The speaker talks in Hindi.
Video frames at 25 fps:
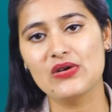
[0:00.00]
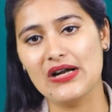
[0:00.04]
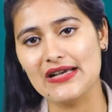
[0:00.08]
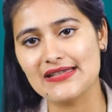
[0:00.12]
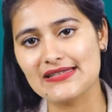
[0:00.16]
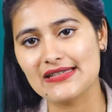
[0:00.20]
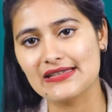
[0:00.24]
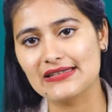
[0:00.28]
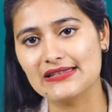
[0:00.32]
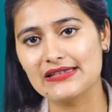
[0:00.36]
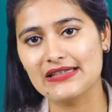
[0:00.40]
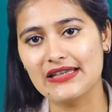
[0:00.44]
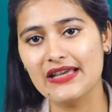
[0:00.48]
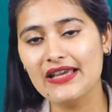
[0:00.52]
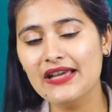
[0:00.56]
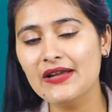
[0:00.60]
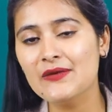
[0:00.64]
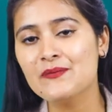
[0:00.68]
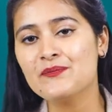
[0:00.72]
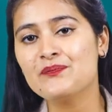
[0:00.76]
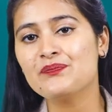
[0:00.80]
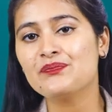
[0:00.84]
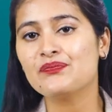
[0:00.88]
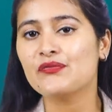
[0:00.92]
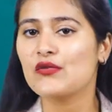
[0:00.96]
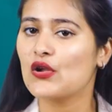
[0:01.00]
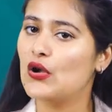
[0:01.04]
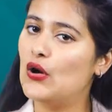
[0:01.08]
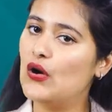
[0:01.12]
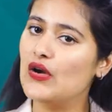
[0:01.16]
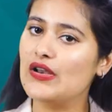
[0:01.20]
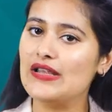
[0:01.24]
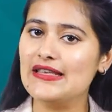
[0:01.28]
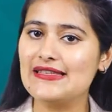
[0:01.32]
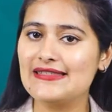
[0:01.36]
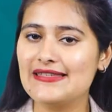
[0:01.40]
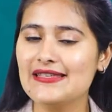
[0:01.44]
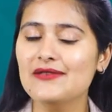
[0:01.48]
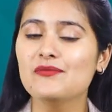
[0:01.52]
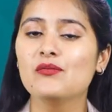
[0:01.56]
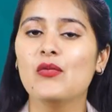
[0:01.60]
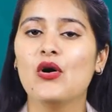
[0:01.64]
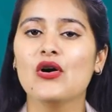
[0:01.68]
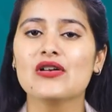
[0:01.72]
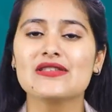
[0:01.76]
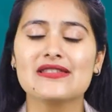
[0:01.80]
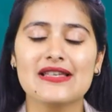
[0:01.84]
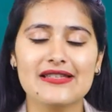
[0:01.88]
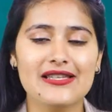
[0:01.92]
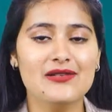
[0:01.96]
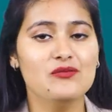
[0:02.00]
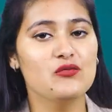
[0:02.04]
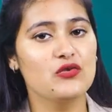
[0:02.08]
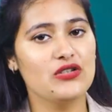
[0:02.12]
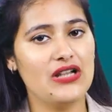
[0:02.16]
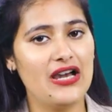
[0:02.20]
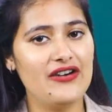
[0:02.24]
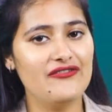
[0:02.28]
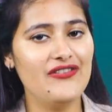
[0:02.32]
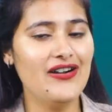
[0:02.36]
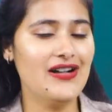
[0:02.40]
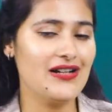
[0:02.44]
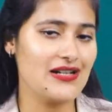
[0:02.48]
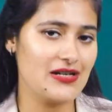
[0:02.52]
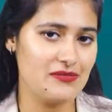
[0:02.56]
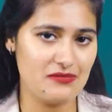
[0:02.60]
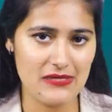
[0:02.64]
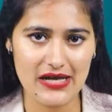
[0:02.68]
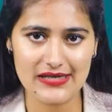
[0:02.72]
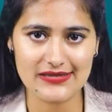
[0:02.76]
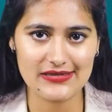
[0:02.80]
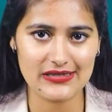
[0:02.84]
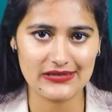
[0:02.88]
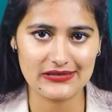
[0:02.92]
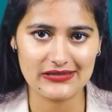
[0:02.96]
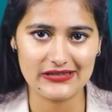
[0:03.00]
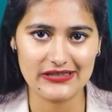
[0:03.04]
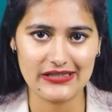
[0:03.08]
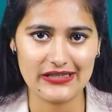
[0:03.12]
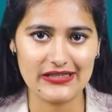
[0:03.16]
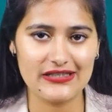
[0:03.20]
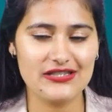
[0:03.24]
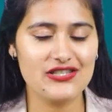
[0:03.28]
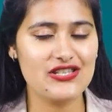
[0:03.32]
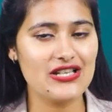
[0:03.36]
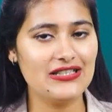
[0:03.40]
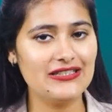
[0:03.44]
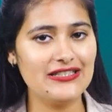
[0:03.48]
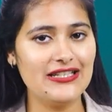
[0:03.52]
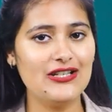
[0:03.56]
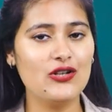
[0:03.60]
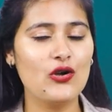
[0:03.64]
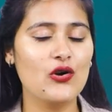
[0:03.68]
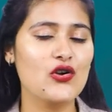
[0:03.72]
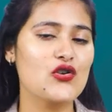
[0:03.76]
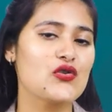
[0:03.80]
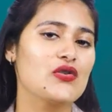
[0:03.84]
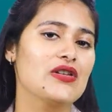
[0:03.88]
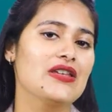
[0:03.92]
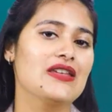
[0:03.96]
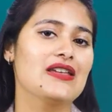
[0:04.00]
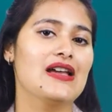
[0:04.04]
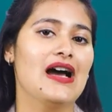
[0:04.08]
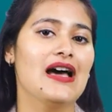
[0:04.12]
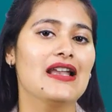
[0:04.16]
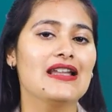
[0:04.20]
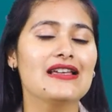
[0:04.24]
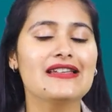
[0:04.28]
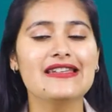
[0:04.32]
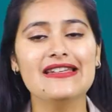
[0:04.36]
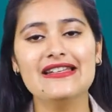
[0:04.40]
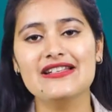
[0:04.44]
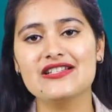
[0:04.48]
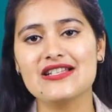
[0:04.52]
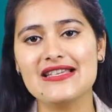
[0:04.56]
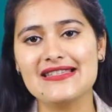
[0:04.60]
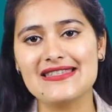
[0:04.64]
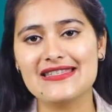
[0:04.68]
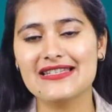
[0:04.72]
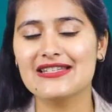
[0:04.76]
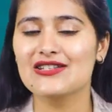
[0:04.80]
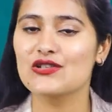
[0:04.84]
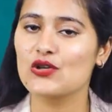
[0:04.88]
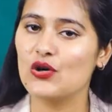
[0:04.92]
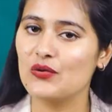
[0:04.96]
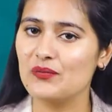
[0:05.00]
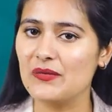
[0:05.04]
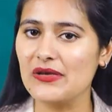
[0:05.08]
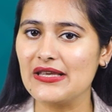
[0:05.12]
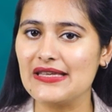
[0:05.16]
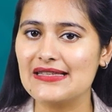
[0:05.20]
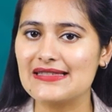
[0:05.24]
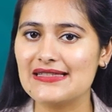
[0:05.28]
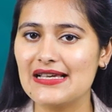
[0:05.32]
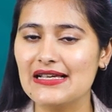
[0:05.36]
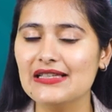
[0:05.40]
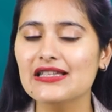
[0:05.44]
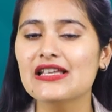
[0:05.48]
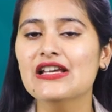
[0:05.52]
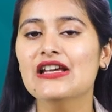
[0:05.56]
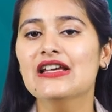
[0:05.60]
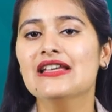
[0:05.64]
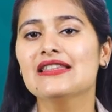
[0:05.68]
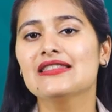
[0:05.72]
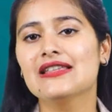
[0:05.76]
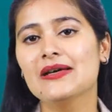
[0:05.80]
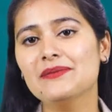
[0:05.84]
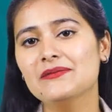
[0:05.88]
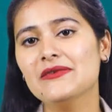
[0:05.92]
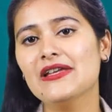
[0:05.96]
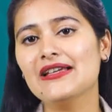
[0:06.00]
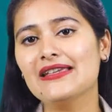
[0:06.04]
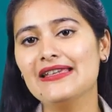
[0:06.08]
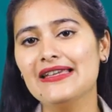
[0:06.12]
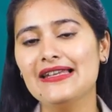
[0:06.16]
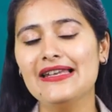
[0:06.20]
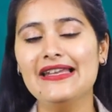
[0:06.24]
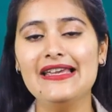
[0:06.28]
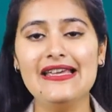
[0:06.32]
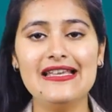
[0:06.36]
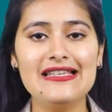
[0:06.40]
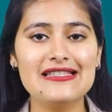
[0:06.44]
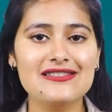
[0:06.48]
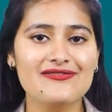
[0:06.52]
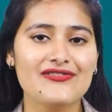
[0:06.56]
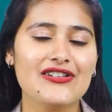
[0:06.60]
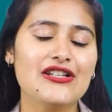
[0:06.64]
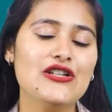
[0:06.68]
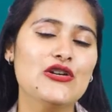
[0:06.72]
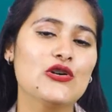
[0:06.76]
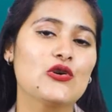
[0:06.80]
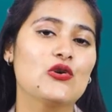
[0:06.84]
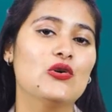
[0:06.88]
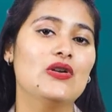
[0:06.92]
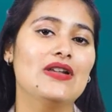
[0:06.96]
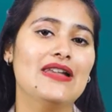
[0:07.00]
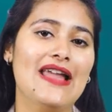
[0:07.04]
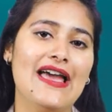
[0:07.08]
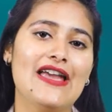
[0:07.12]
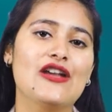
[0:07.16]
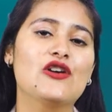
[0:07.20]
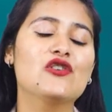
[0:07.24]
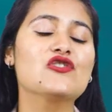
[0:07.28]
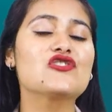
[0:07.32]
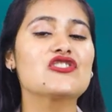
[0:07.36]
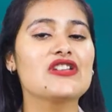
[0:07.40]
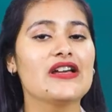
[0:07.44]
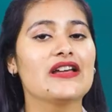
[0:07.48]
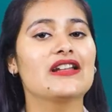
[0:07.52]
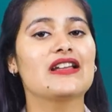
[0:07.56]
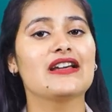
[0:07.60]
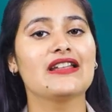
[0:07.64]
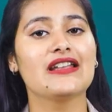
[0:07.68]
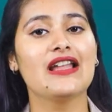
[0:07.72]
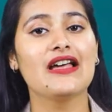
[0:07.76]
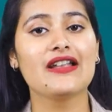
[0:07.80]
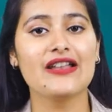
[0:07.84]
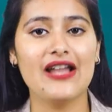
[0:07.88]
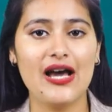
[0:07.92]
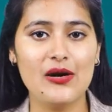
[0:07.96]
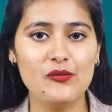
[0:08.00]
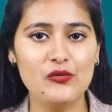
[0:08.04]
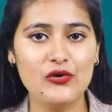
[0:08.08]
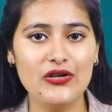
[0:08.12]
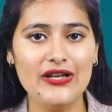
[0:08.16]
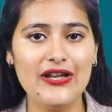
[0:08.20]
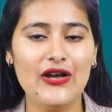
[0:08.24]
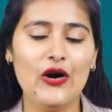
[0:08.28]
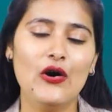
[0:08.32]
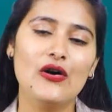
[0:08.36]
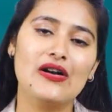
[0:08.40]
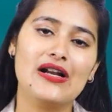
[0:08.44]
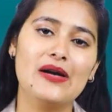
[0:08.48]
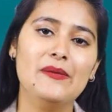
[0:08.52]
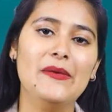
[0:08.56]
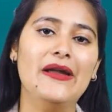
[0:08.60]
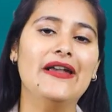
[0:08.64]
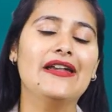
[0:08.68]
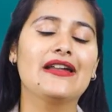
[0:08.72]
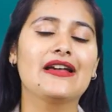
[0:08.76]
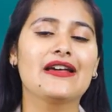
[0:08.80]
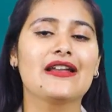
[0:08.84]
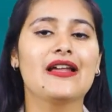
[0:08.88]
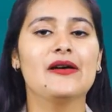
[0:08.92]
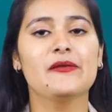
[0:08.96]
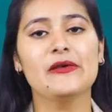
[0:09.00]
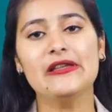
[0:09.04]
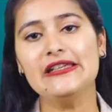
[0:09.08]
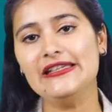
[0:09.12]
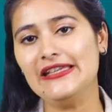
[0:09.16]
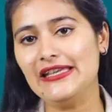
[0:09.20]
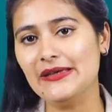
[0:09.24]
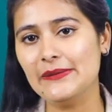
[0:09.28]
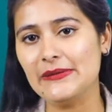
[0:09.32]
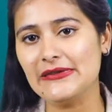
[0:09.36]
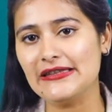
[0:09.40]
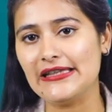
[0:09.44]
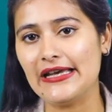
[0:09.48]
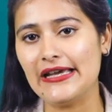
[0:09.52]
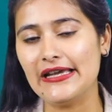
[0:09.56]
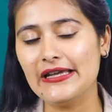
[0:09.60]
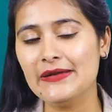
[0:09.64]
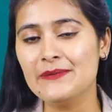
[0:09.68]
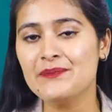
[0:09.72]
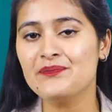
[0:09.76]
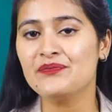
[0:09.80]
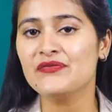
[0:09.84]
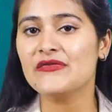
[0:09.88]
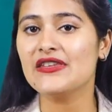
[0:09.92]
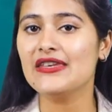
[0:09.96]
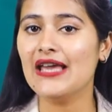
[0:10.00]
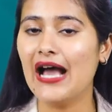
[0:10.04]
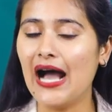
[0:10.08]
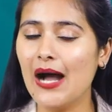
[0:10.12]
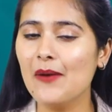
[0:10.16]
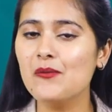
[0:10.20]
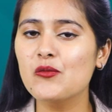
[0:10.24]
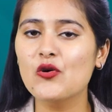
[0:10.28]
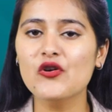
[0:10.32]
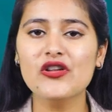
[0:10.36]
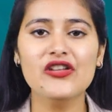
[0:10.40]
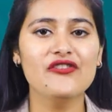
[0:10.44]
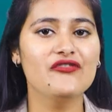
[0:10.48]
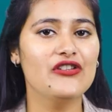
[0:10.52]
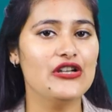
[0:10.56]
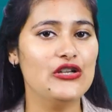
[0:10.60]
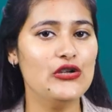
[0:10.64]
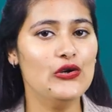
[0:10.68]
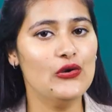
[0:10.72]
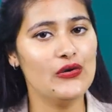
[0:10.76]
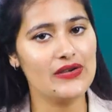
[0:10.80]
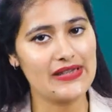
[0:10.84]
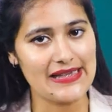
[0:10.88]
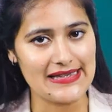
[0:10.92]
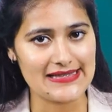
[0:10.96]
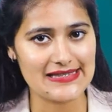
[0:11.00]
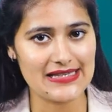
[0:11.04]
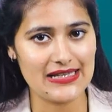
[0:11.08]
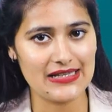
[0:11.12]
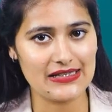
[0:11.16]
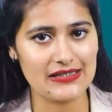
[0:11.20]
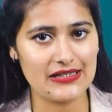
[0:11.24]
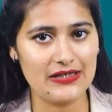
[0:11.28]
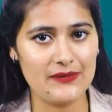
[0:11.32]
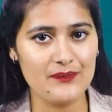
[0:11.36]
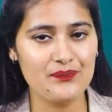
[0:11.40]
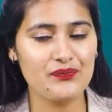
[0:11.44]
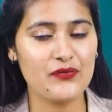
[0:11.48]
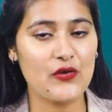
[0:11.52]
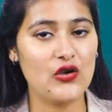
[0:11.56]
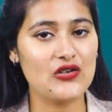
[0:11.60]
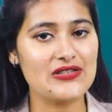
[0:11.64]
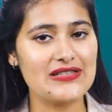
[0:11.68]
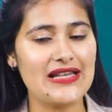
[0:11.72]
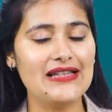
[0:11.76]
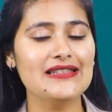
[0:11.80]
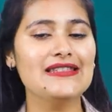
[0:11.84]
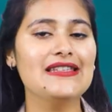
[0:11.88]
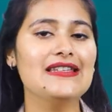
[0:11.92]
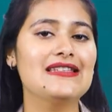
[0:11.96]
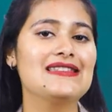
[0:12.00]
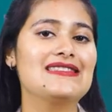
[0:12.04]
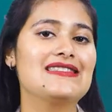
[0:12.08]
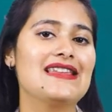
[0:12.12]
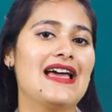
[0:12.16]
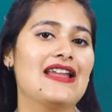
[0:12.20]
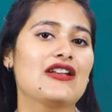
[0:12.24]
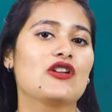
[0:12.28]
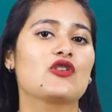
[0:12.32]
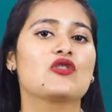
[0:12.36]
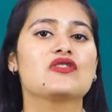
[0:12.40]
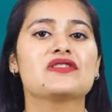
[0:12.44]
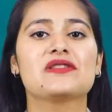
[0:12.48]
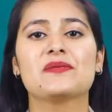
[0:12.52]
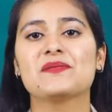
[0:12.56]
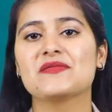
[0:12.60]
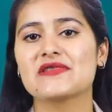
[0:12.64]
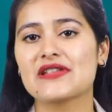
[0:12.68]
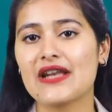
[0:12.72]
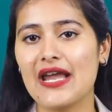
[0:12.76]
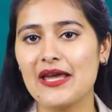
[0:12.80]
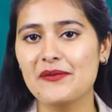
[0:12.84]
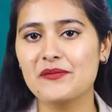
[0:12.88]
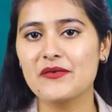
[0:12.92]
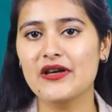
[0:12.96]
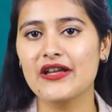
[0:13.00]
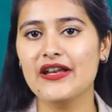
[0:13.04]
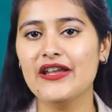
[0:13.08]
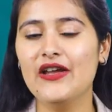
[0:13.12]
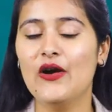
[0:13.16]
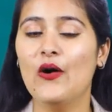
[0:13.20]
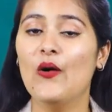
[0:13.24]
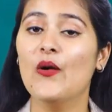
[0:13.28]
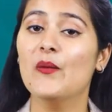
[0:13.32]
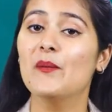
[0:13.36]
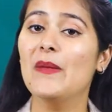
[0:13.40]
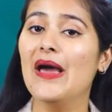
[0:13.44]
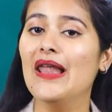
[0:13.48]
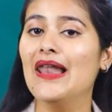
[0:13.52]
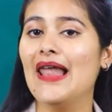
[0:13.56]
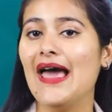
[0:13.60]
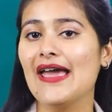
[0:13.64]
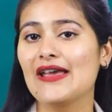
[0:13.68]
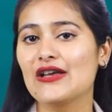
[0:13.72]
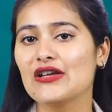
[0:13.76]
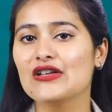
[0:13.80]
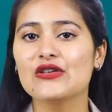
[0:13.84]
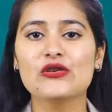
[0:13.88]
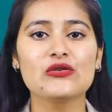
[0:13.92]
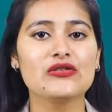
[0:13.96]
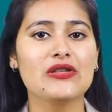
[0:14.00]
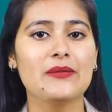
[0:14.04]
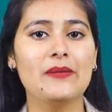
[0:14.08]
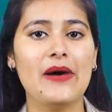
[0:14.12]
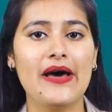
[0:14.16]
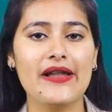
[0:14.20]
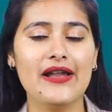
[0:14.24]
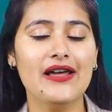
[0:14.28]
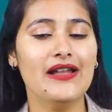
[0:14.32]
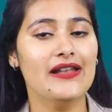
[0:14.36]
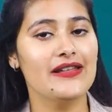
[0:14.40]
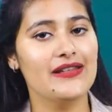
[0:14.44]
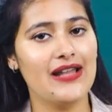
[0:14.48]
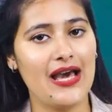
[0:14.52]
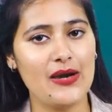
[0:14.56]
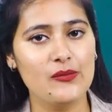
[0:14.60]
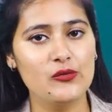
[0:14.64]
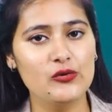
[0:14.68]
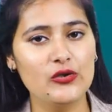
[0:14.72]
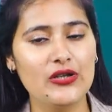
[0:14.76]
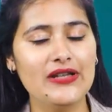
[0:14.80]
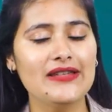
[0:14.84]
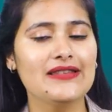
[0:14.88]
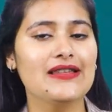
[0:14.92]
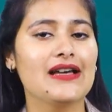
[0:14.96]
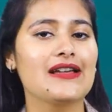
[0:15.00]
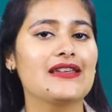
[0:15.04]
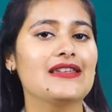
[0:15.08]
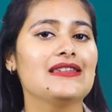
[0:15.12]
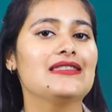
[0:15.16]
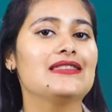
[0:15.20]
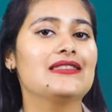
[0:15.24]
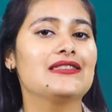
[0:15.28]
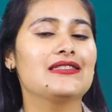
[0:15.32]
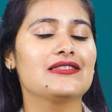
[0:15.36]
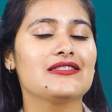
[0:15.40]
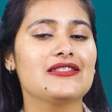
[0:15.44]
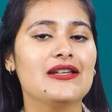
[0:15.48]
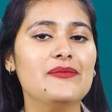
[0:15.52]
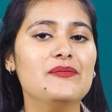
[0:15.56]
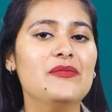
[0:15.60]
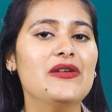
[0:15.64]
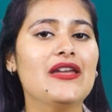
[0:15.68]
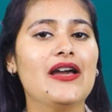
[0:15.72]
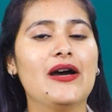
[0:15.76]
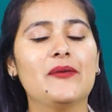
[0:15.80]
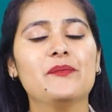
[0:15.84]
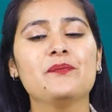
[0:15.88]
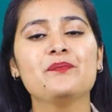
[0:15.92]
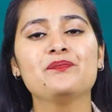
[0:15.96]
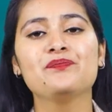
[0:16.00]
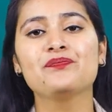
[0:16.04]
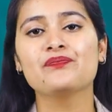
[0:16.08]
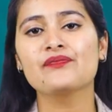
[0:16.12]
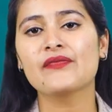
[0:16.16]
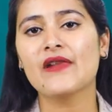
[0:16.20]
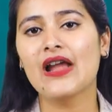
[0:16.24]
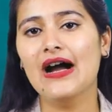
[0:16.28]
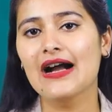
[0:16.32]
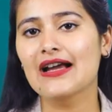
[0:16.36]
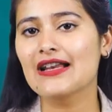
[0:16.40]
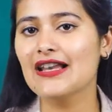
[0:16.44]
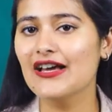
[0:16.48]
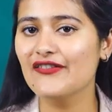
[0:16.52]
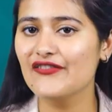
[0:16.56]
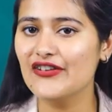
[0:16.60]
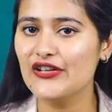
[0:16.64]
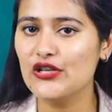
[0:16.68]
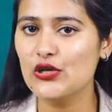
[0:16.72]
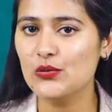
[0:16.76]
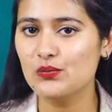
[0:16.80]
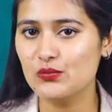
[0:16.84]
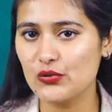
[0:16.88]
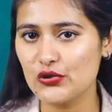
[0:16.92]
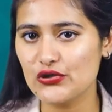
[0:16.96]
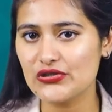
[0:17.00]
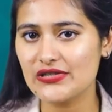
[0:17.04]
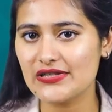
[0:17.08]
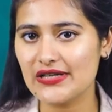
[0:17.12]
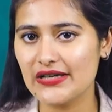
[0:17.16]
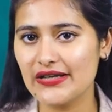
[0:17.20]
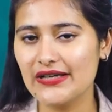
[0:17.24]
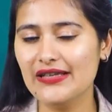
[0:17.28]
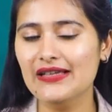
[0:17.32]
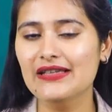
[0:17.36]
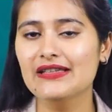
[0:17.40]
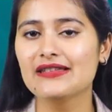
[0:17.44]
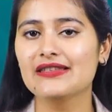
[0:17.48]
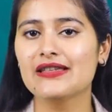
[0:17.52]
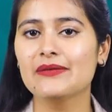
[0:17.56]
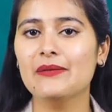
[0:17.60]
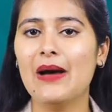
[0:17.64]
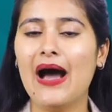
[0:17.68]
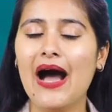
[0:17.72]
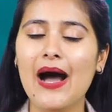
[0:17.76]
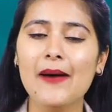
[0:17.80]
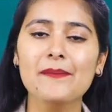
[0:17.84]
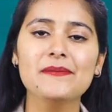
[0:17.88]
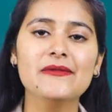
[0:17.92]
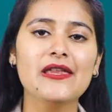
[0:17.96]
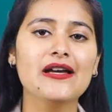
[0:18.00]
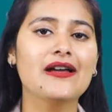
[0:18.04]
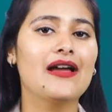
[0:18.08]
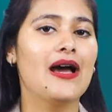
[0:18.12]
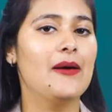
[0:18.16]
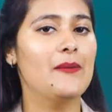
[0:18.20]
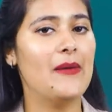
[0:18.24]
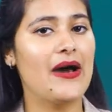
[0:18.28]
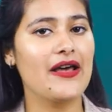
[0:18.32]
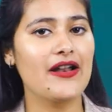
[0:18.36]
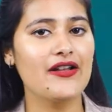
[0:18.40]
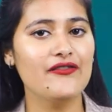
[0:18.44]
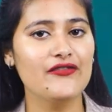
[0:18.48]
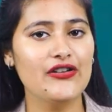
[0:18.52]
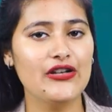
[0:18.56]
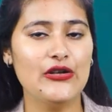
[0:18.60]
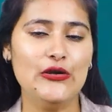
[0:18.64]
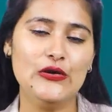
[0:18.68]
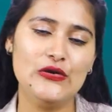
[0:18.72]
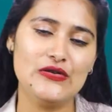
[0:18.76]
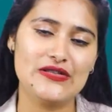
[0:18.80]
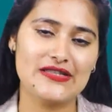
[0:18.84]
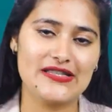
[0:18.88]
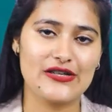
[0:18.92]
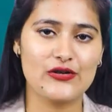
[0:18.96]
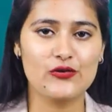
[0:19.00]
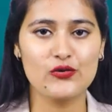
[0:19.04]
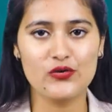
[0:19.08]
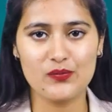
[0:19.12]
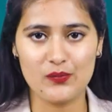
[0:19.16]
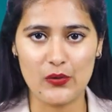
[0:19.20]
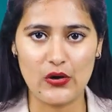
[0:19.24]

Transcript: उगा सकते हैं और इसे बहुत ज़्यादा मुनाफा कमा सकते हैं जल्द ही लौटूंगी एक अलग ही इंटरेस्टिंग टॉपिक के साथ तब तक के लिए इस वीडियो को लाइक और शेयर करना ना भूलें और कमेंट कर हमें ये बताएं कि आपको ये वीडियो कैसा लगा और साथ ही इस चैनल को सब्सक्राइब करें और बेल आइकन को दबाना ना भूलें ताकि जब भी हम अगला वीडियो पोस्ट करें तब आप तक हमारा वीडियो जरूर